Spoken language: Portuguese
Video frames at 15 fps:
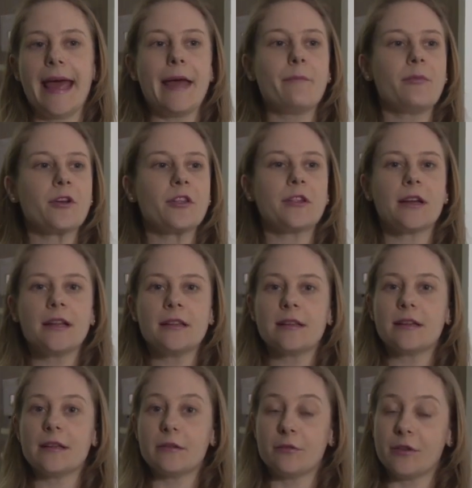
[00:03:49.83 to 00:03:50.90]
É
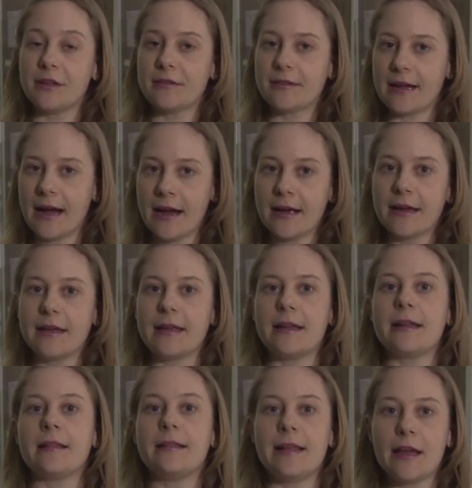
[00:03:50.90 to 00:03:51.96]
importante frisar
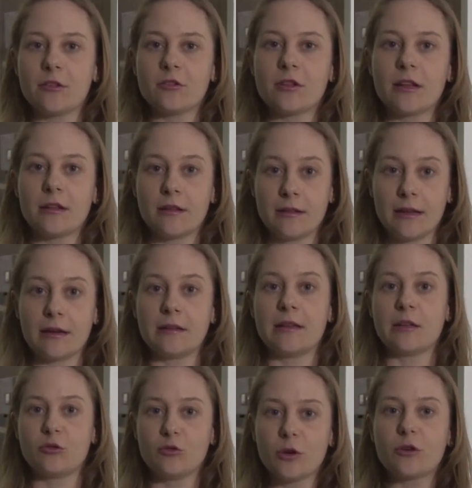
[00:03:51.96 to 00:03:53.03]
que dentro da, da,
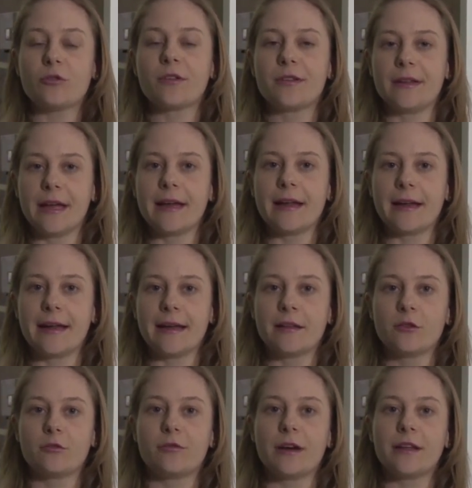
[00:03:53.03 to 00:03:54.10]
da tua cozinha,
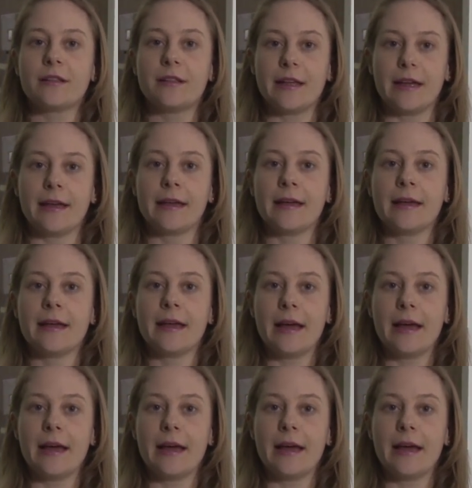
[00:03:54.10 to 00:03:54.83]
né, tu vai ter